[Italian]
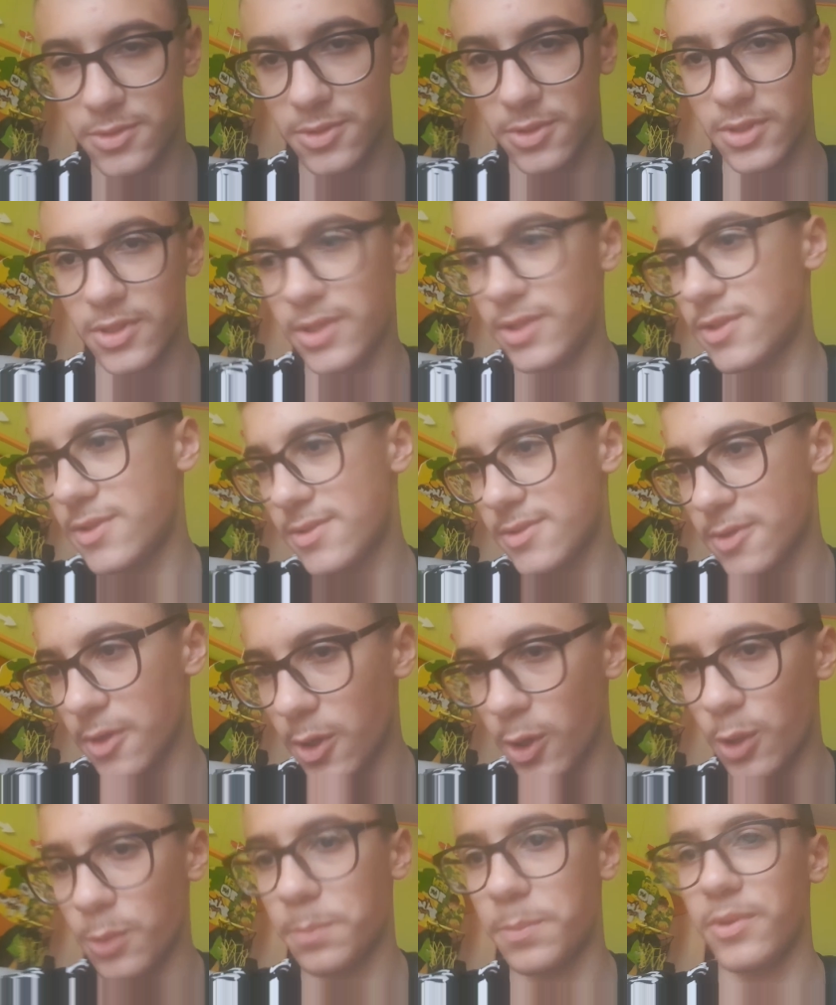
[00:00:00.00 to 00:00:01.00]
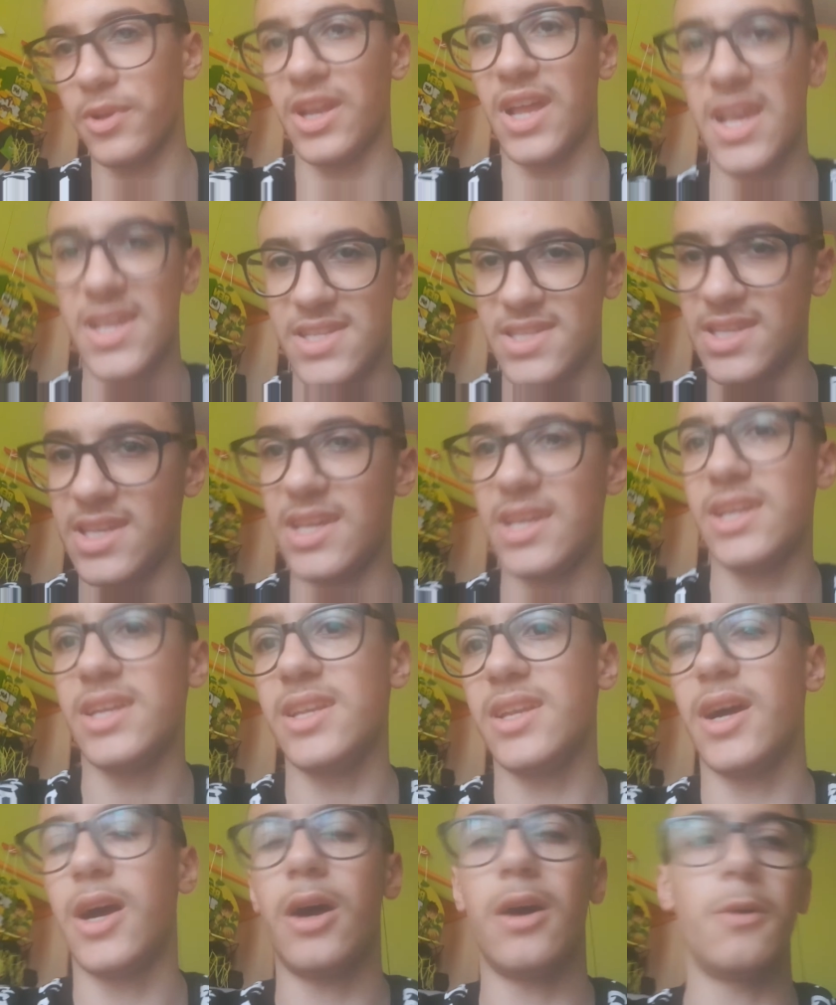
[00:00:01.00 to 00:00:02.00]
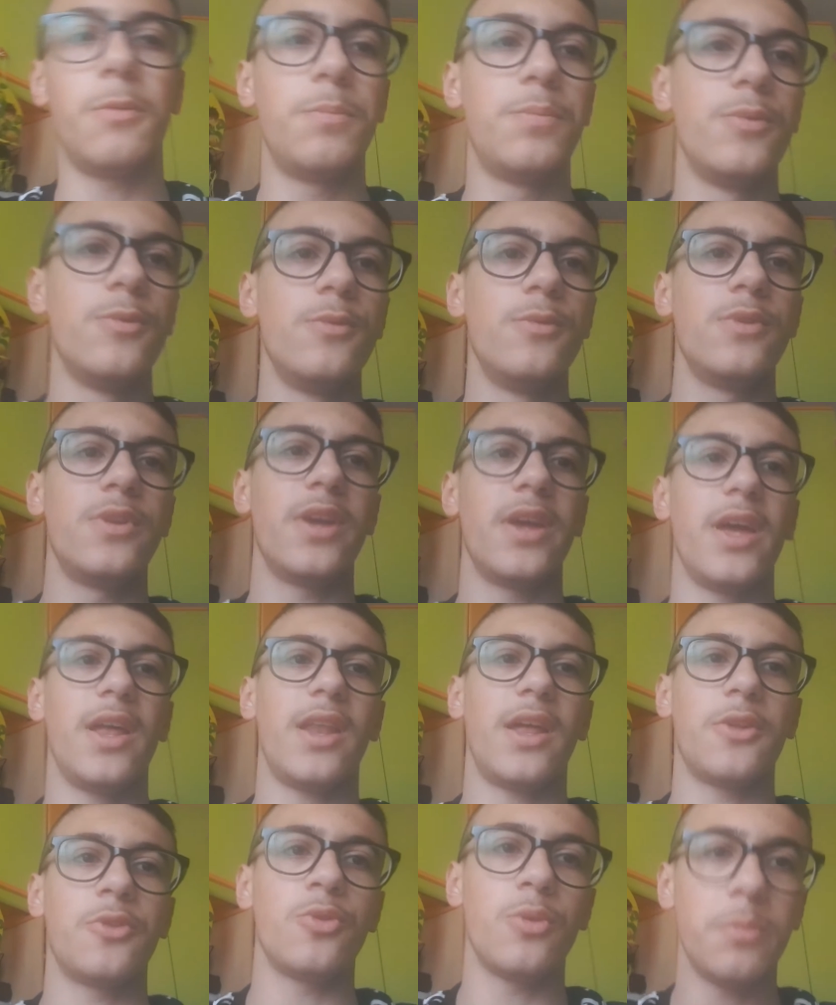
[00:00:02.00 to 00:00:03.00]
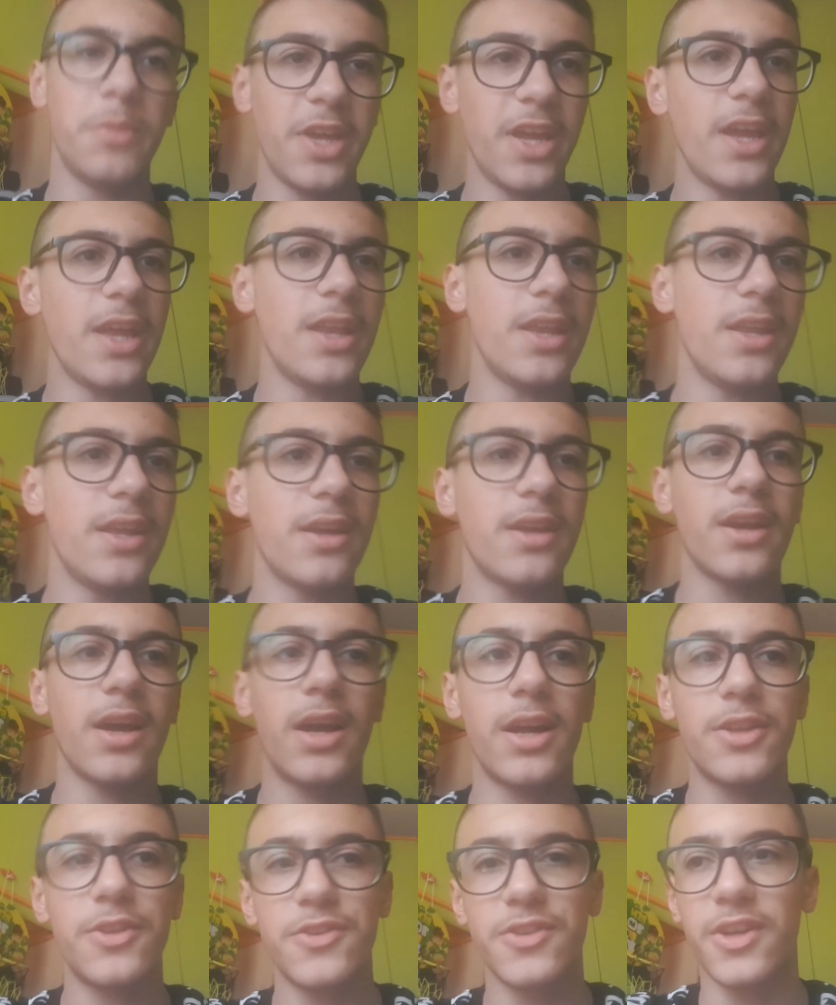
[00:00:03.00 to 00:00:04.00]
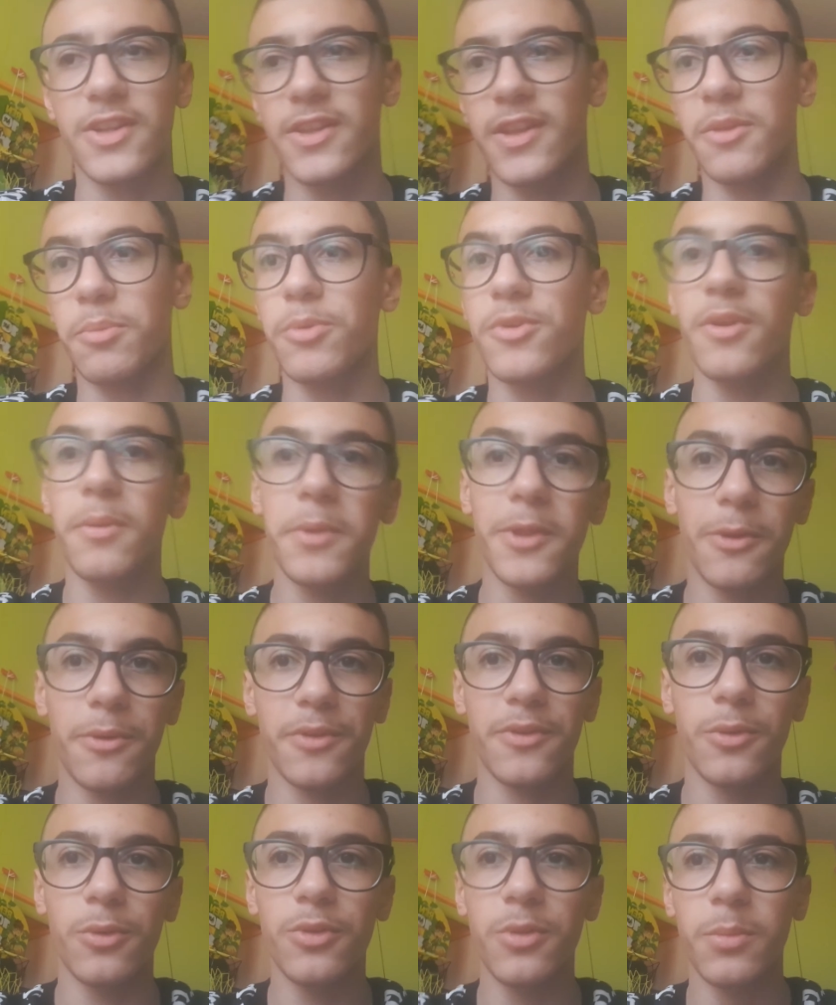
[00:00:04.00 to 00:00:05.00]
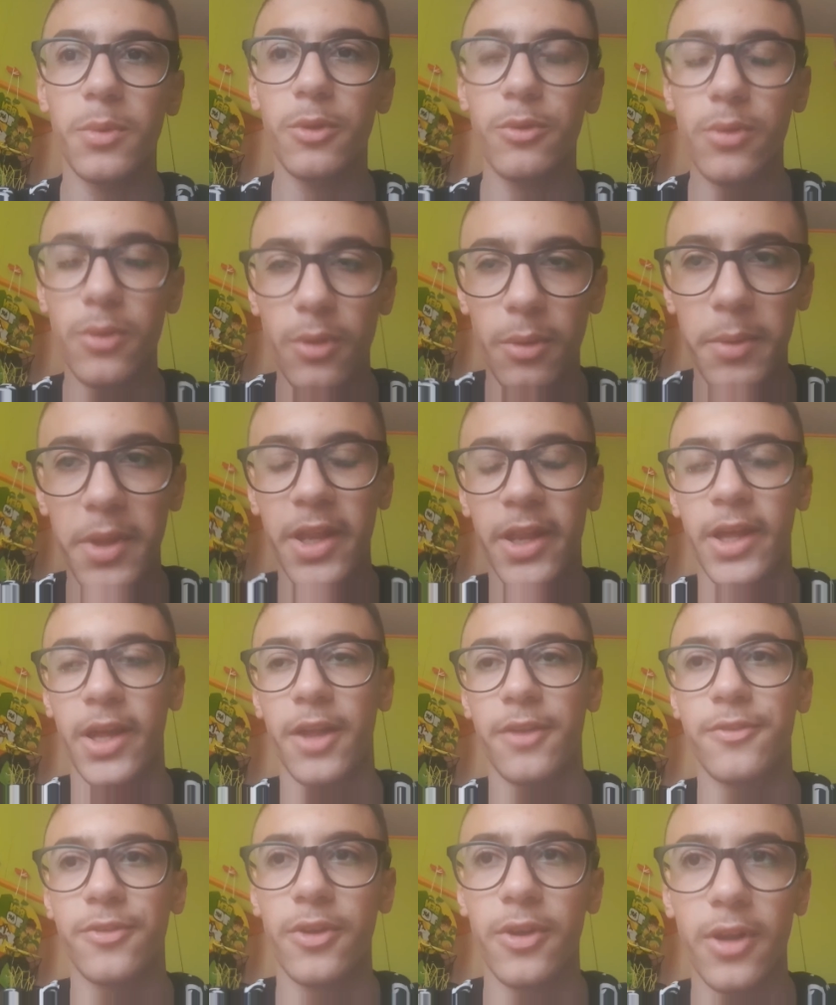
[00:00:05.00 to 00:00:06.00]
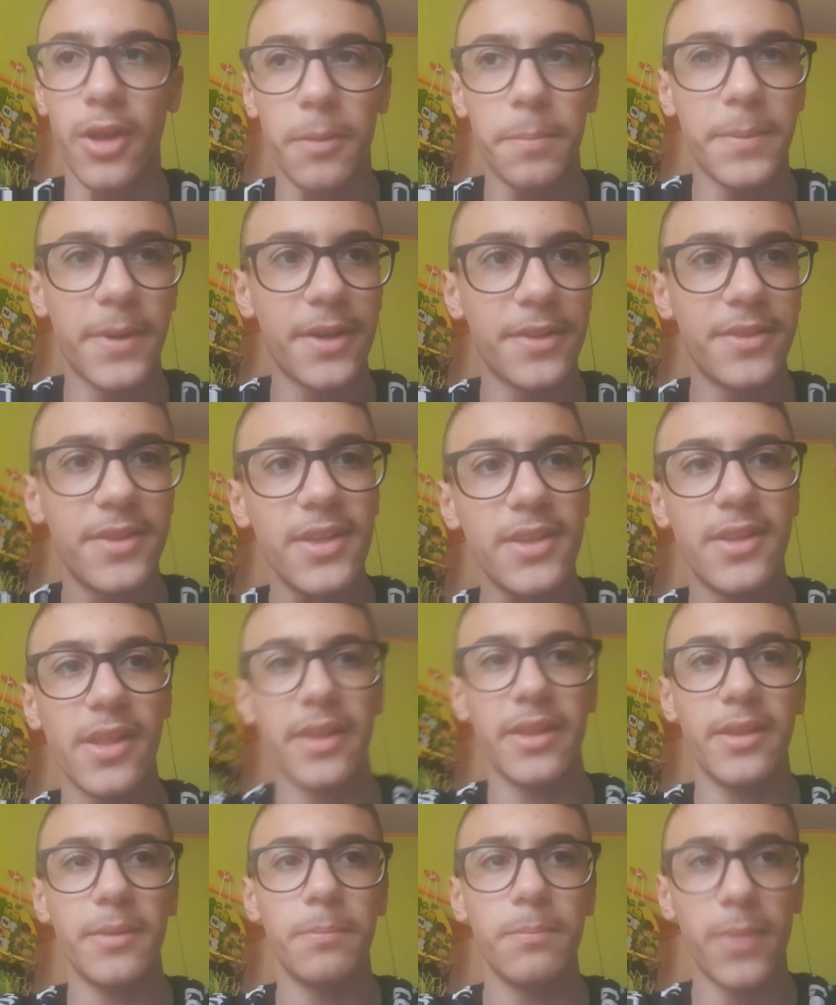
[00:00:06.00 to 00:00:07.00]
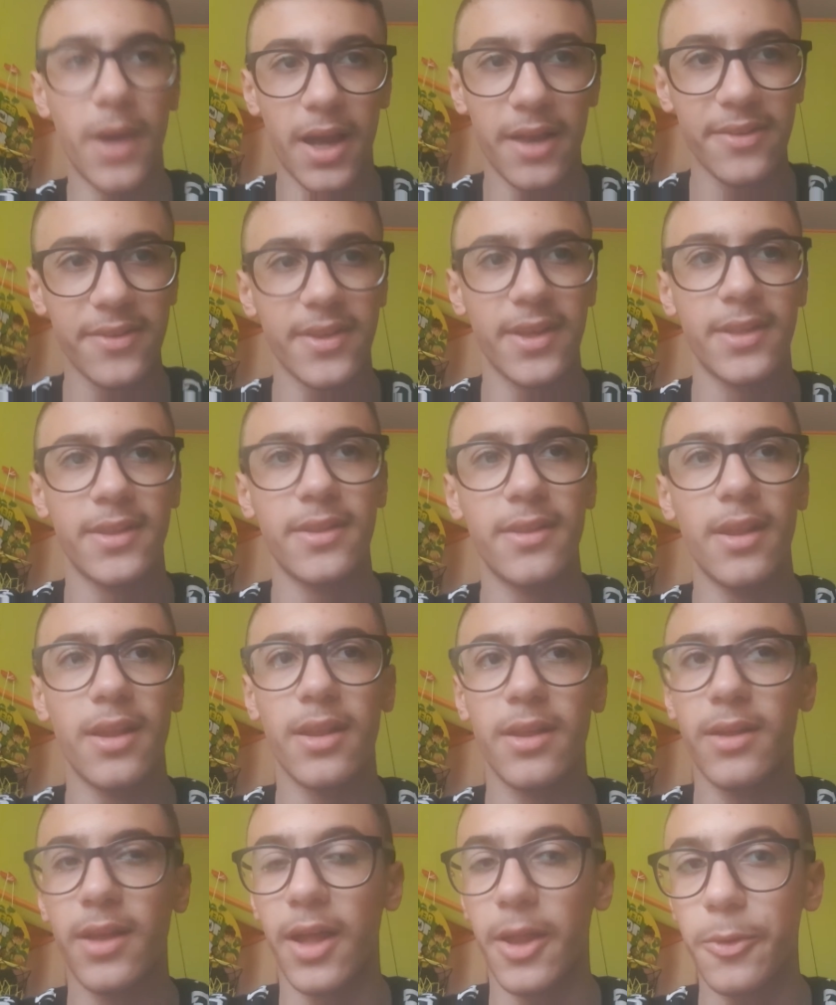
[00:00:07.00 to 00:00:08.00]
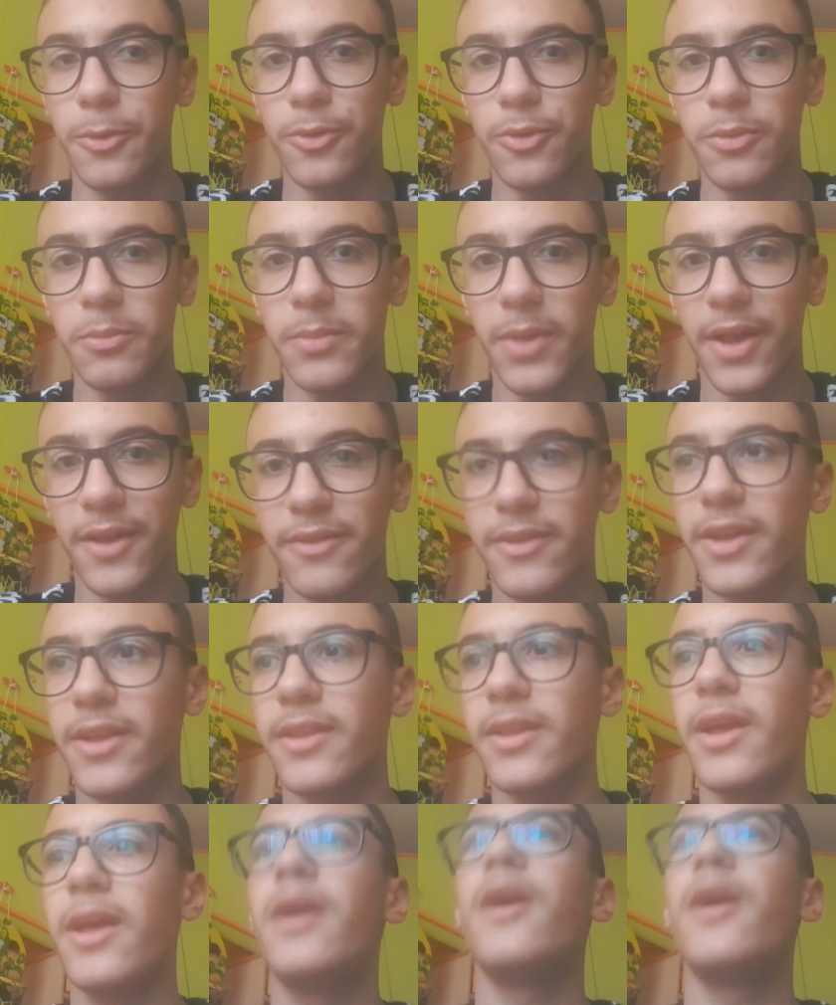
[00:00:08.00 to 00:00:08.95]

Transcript: di stop, la sera oppure la domenica, eccetera, specialmente queste ultime due domeniche ci sono le partite di basket, del Canusium Basket,